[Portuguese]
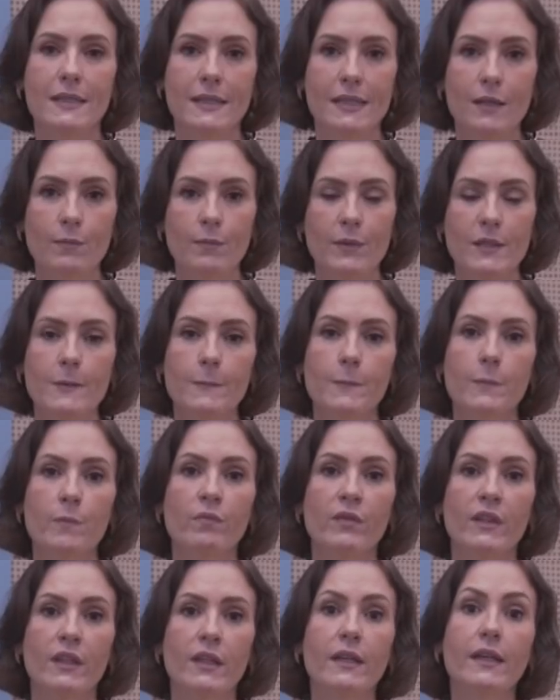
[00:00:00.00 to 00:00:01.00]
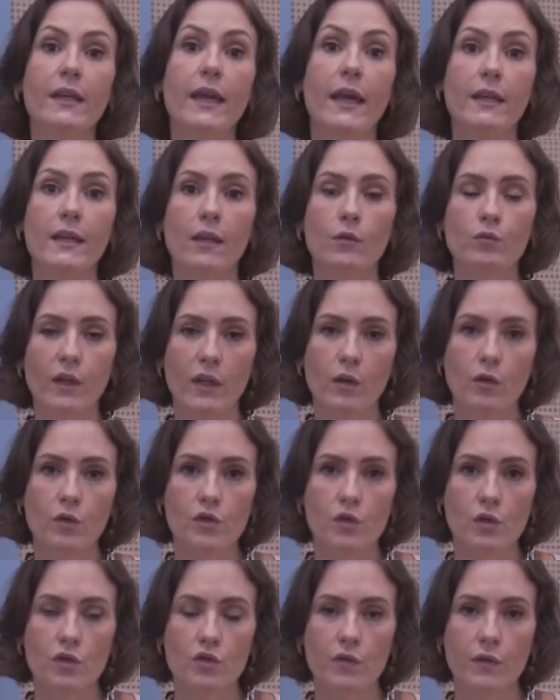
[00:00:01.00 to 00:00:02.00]
simples que quem não tem
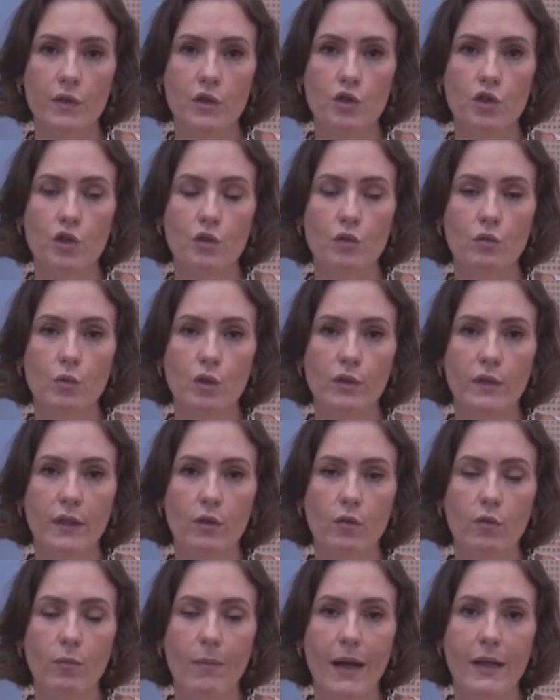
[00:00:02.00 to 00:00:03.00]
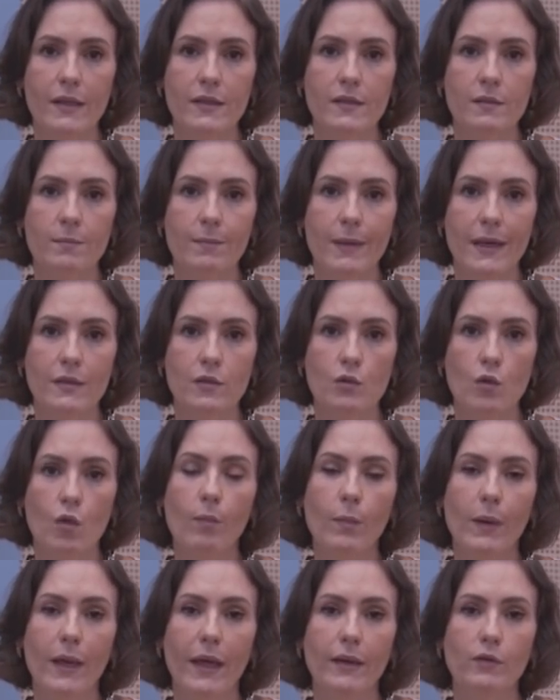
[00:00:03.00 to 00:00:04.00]
condições de investir num modelo mais, mais
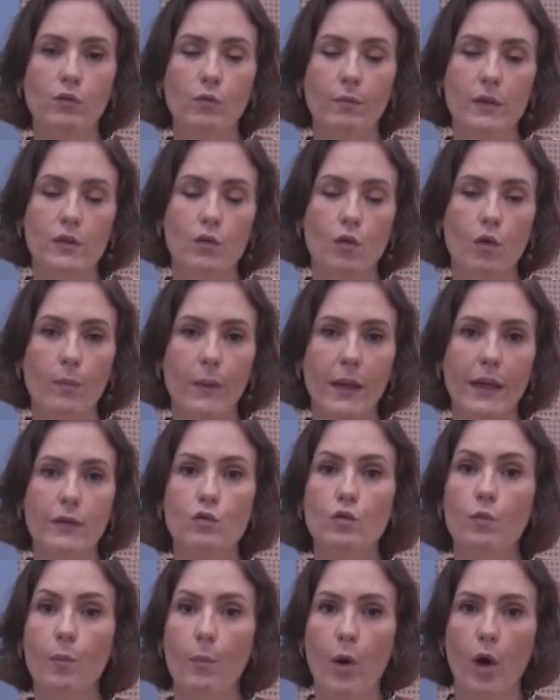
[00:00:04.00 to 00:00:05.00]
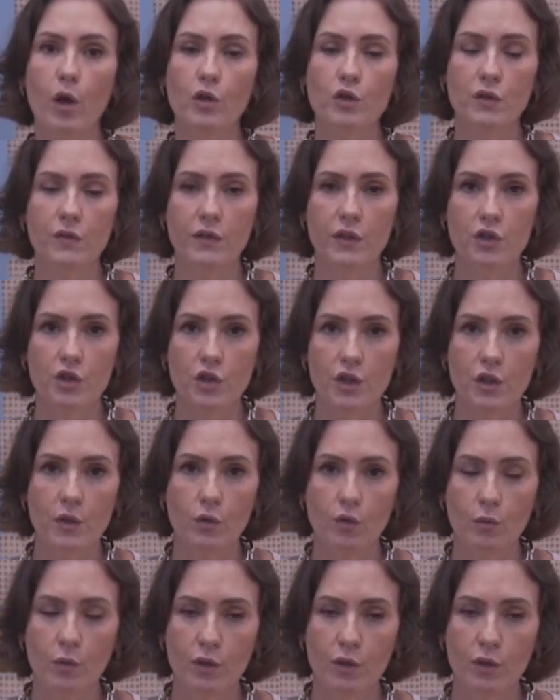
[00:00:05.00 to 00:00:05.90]
completo, mais complexo, pode investir no